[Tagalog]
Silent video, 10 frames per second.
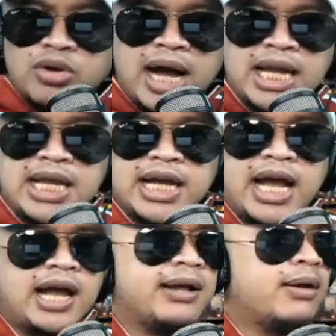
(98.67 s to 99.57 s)
sinungaling
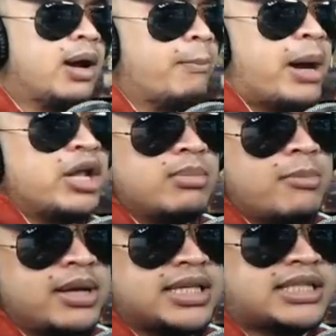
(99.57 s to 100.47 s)
ka. Paano
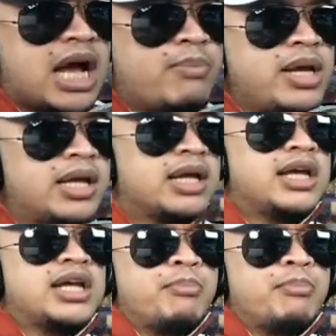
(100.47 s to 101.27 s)
mo masasabing